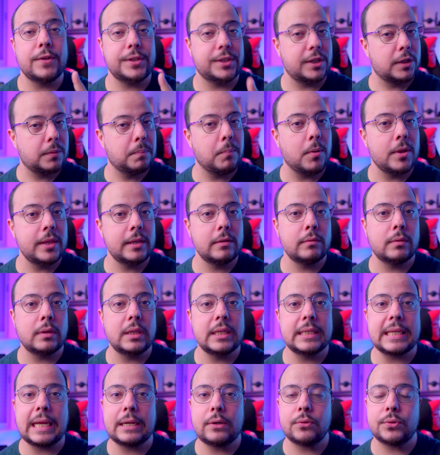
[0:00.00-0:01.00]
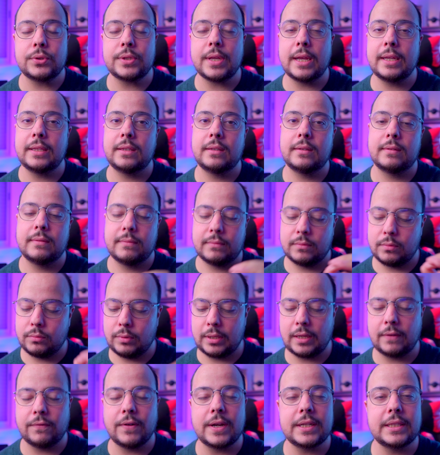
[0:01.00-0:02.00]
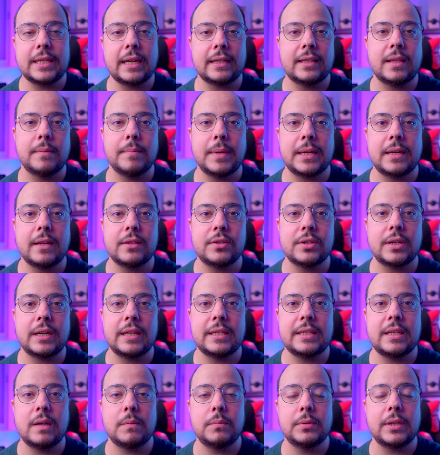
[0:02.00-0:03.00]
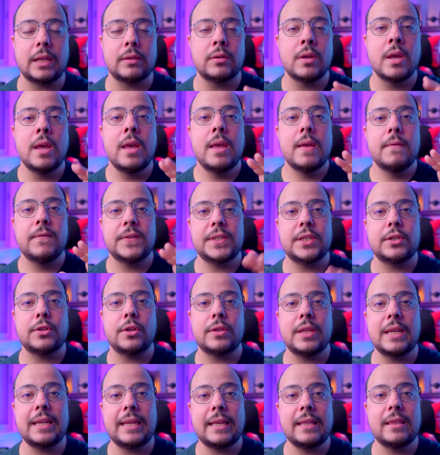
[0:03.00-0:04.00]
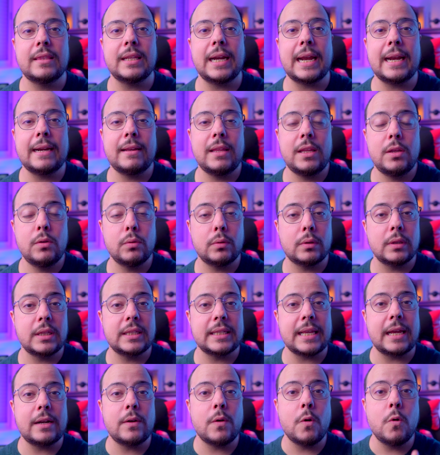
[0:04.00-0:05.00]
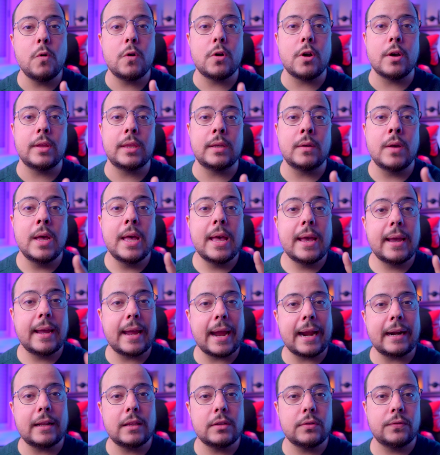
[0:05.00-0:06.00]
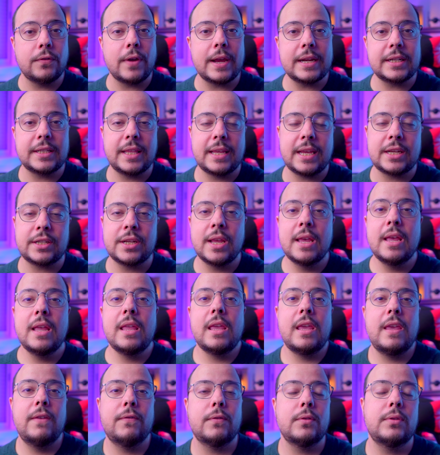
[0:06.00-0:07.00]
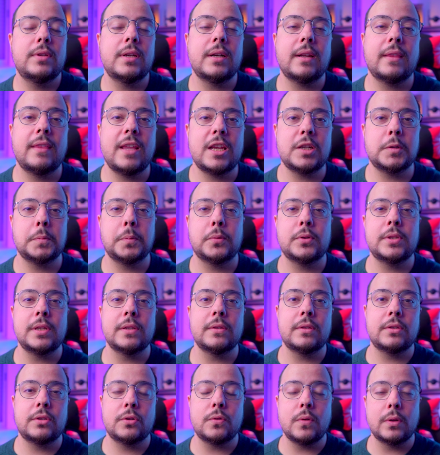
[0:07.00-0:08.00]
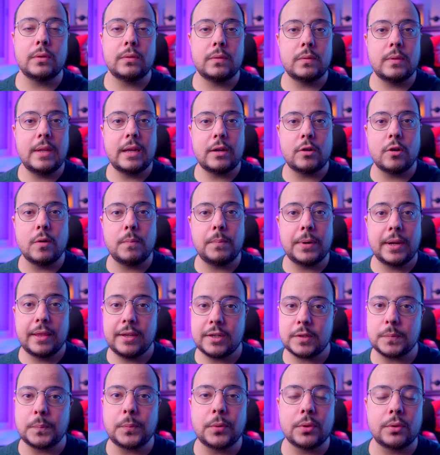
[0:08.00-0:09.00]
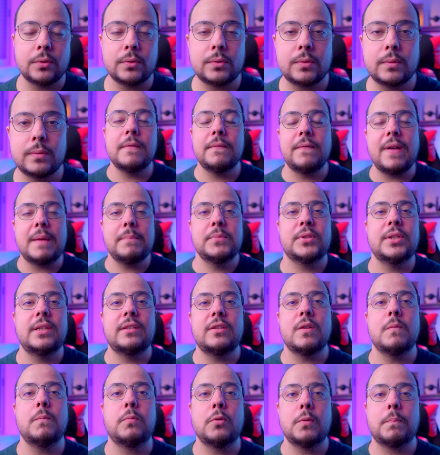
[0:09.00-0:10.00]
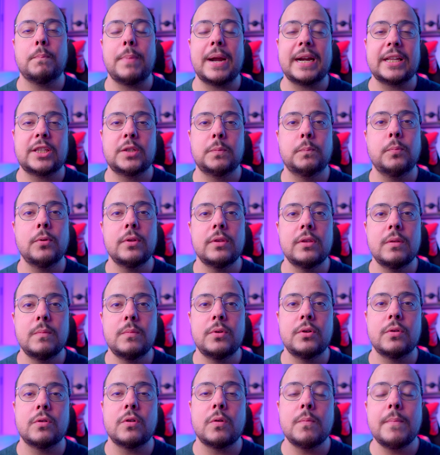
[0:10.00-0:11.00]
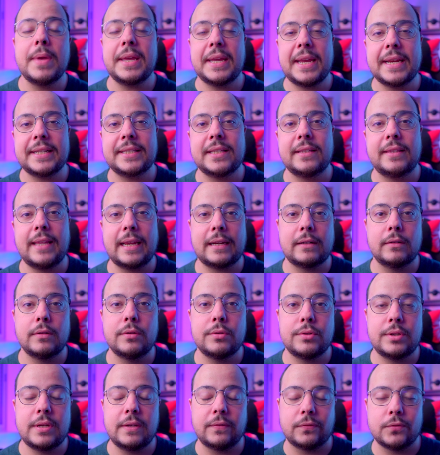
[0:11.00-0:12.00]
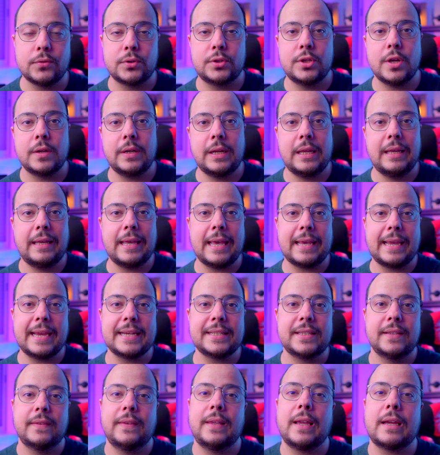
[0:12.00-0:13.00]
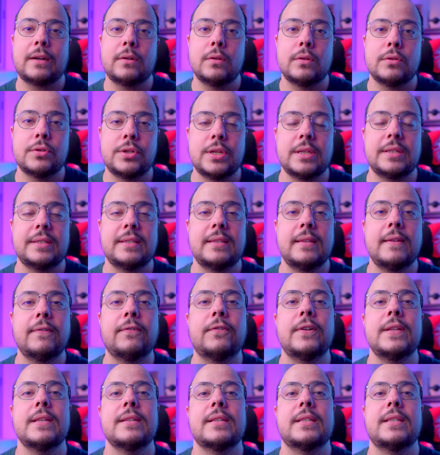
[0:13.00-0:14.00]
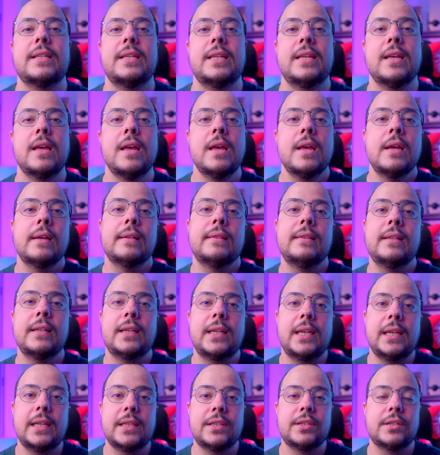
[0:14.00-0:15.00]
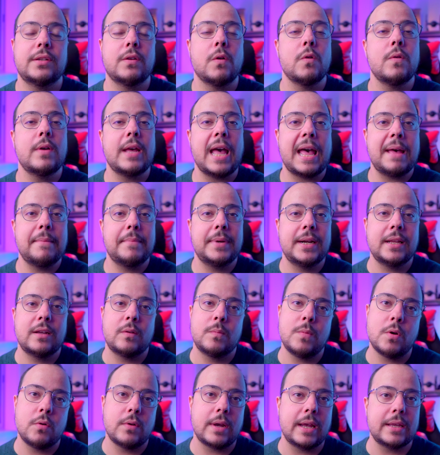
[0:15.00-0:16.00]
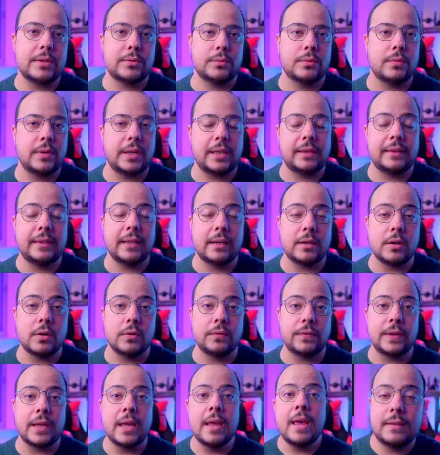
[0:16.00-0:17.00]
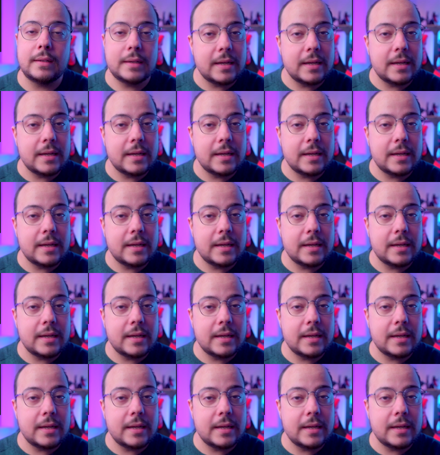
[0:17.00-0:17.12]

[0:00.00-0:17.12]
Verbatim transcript: vocês podem utilizar no site, o link vai estar também na descrição, portanto, vocês só têm que entrar e utilizar o código CarlosVaz10 e vão ter 10% de desconto na compra deste produto. Vamos então por partes. Ponto número 1, um, como é que esta tecnologia funciona e em que é que esta tecnologia se diferencia de kits com câmara, como é o caso do Git Tagovi.